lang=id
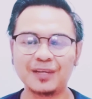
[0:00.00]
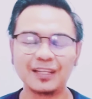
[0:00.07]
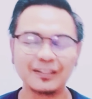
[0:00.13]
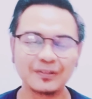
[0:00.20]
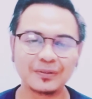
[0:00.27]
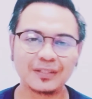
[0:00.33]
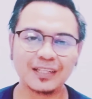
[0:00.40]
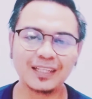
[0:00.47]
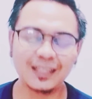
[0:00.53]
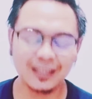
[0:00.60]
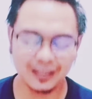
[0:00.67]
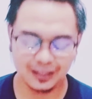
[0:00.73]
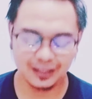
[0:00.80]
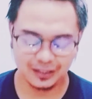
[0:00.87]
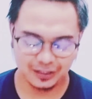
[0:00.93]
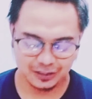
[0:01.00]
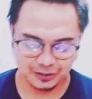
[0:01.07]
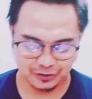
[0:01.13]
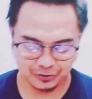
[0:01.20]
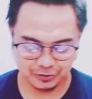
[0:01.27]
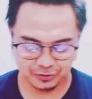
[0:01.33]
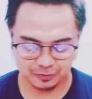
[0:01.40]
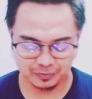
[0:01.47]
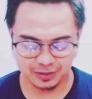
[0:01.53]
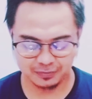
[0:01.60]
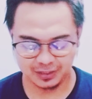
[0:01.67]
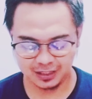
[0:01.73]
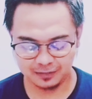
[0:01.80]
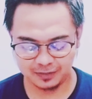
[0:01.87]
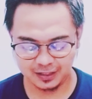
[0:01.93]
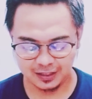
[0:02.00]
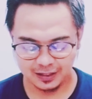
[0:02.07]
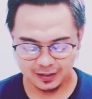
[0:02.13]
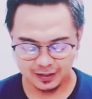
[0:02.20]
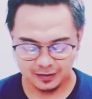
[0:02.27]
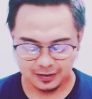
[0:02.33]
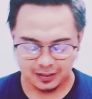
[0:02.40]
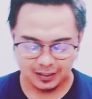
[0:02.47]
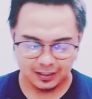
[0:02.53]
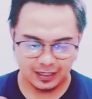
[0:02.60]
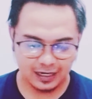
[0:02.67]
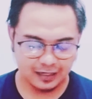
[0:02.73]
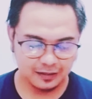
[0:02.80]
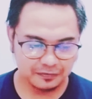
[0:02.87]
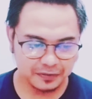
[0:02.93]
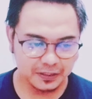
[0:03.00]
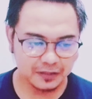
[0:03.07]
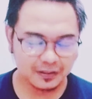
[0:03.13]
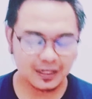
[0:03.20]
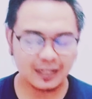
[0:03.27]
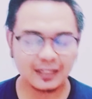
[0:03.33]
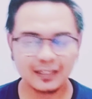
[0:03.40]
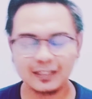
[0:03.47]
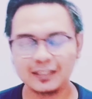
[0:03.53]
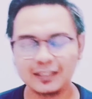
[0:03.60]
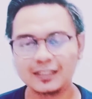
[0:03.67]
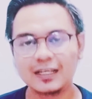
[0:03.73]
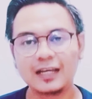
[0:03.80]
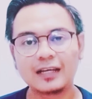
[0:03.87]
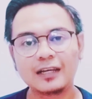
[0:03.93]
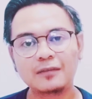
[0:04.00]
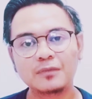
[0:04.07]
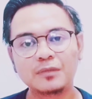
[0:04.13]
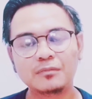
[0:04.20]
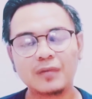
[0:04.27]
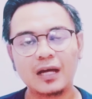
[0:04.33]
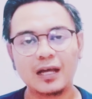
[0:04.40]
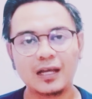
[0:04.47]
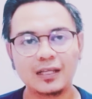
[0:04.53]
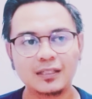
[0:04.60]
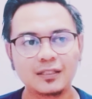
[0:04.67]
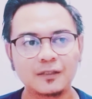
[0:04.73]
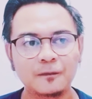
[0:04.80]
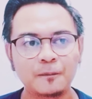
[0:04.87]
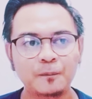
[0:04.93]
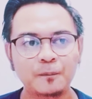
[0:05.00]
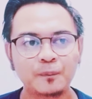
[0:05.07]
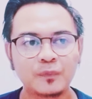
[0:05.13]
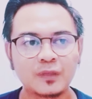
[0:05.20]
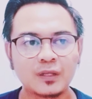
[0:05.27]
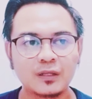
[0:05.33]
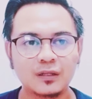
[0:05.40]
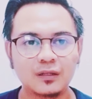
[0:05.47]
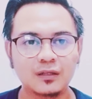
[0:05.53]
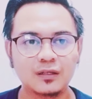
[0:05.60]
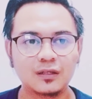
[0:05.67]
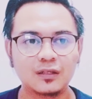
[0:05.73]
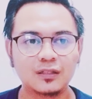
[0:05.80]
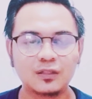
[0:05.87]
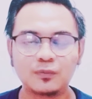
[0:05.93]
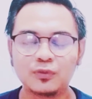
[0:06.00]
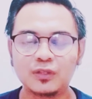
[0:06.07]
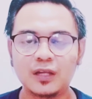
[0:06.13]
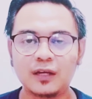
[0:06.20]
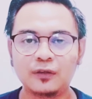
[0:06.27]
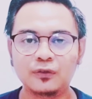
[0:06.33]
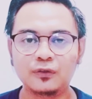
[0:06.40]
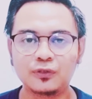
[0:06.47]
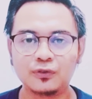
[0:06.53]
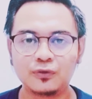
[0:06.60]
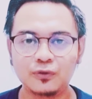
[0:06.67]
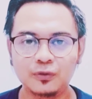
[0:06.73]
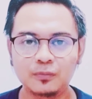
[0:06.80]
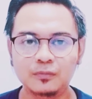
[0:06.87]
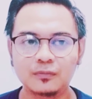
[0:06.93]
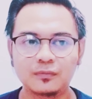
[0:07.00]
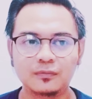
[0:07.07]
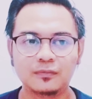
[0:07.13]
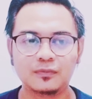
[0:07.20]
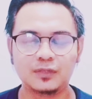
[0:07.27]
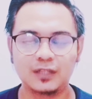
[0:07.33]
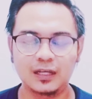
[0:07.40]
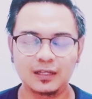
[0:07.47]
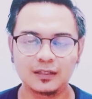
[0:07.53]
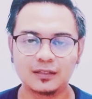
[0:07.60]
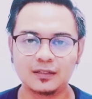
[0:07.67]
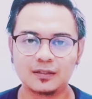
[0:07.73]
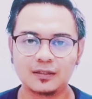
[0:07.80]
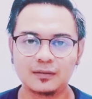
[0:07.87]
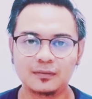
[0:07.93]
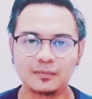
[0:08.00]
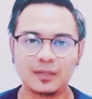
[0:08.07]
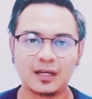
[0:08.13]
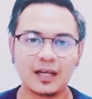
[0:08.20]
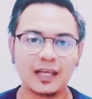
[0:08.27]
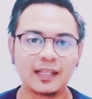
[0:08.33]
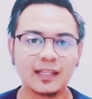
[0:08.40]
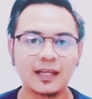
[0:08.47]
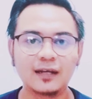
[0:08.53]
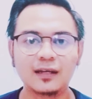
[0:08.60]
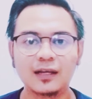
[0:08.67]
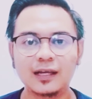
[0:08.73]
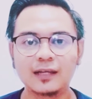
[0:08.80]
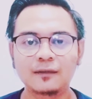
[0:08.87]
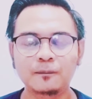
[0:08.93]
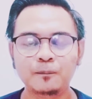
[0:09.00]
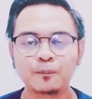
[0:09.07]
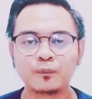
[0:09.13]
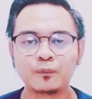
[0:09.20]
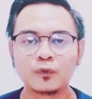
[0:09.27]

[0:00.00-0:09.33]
Termasuk di YouTube teman-teman Nah di video kali ini saya akan membahas e, seputar YouTube ya Berkaitan dengan